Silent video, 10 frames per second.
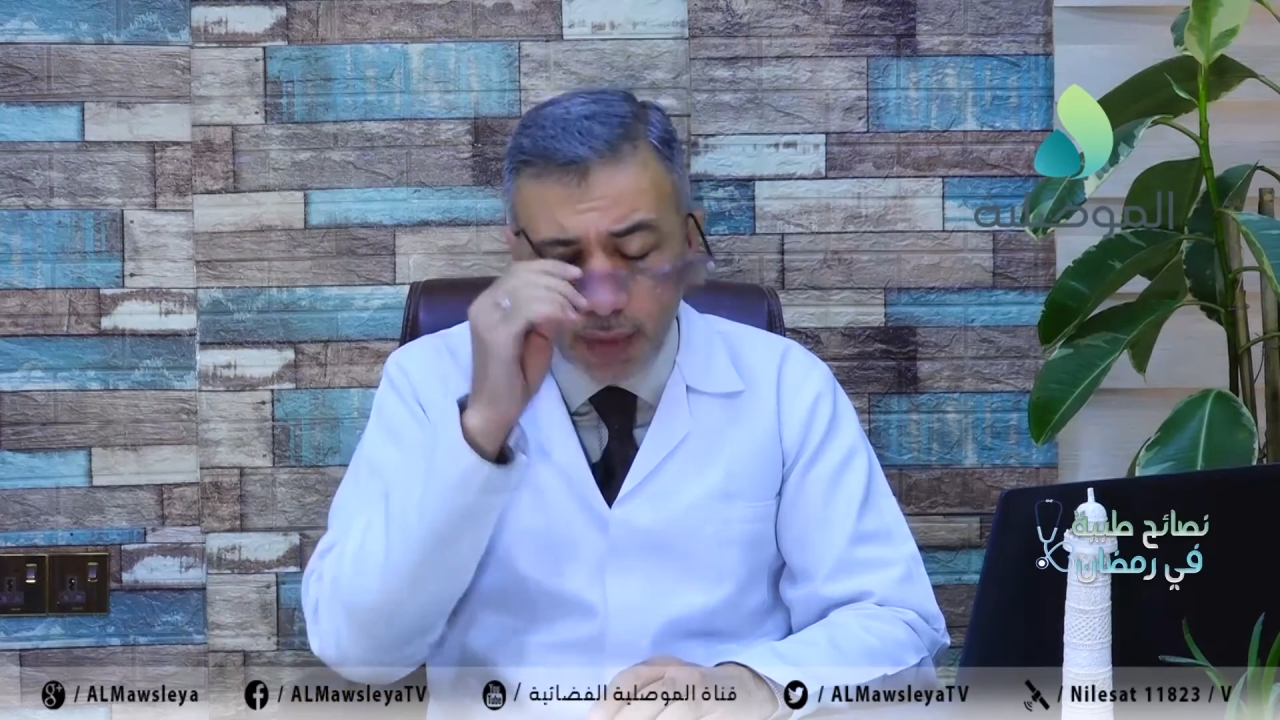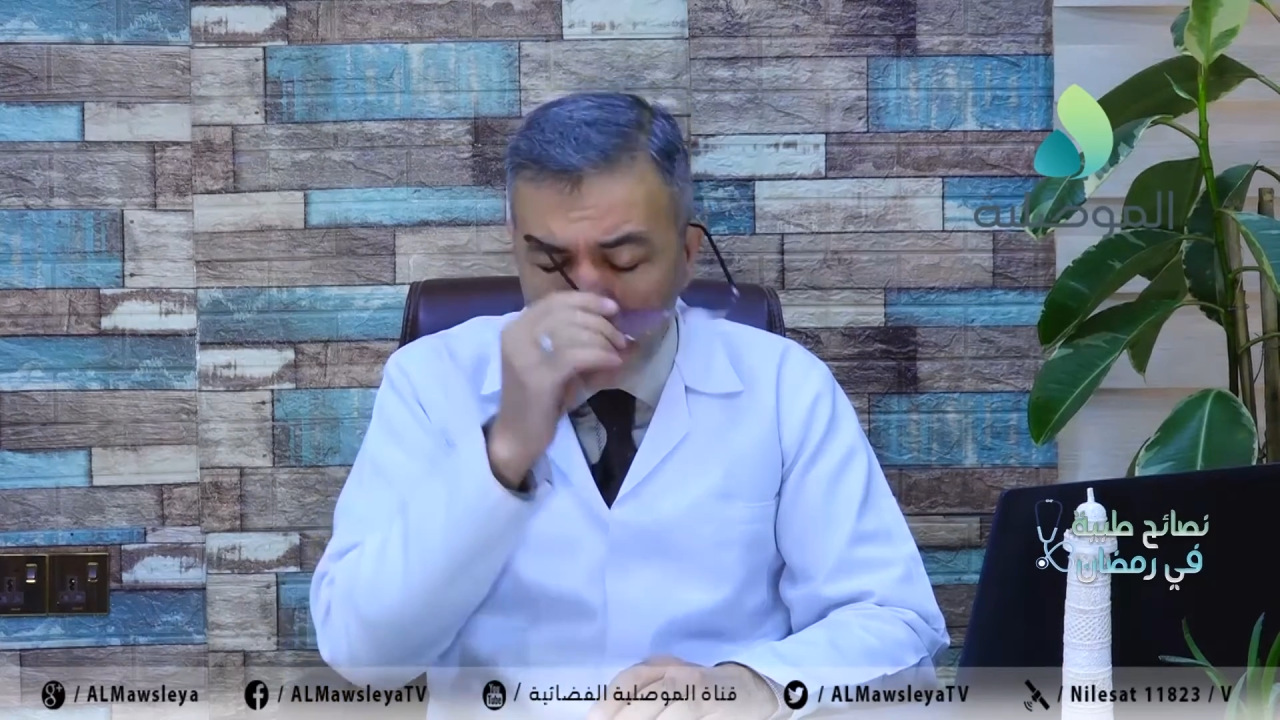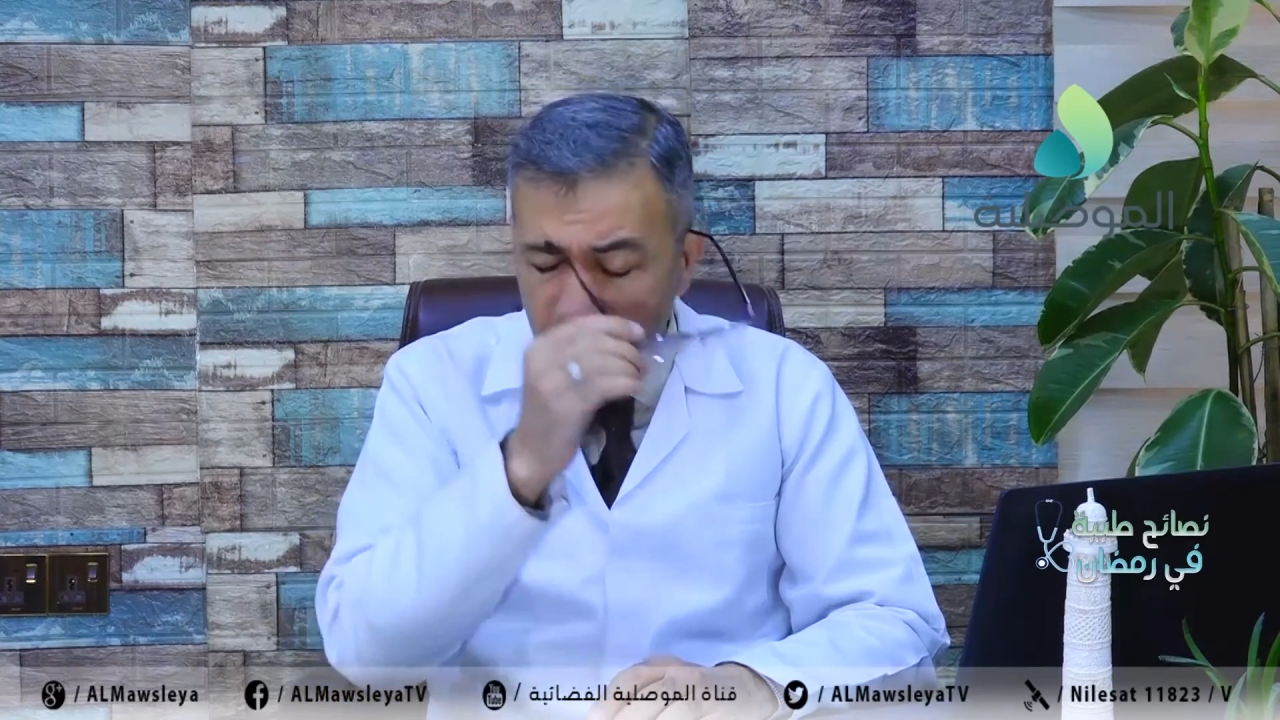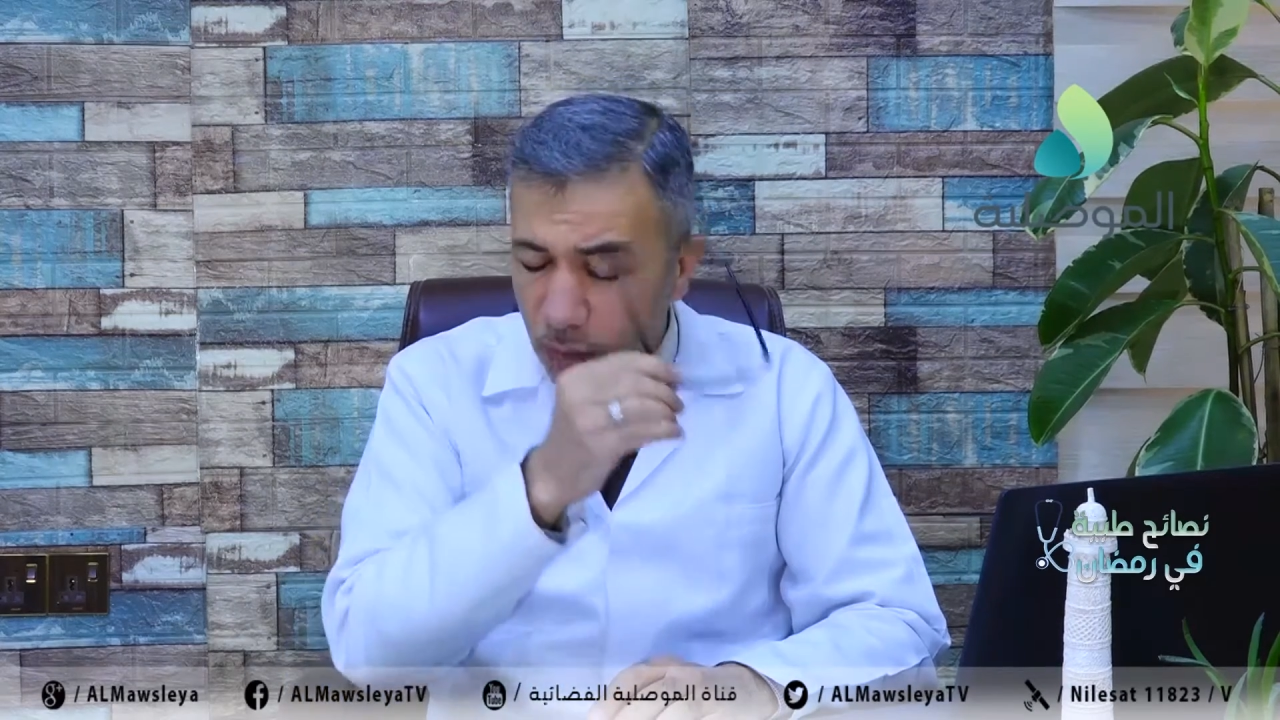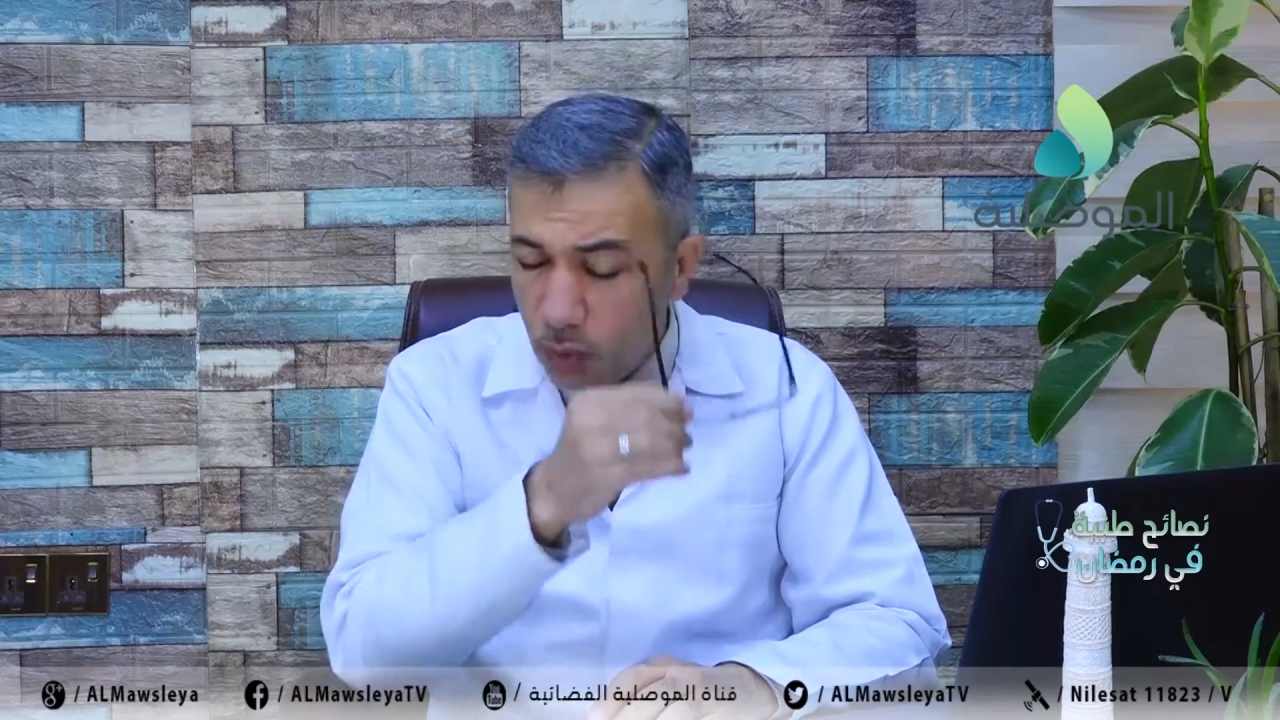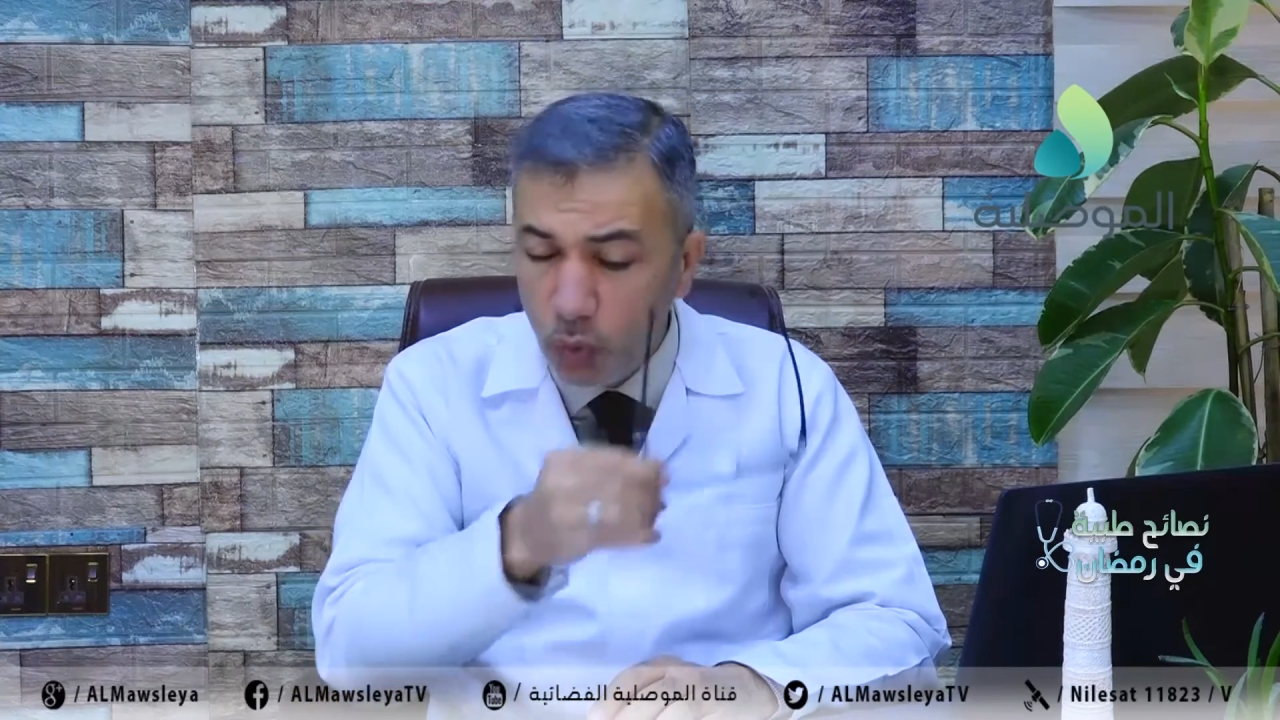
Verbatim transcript: أنه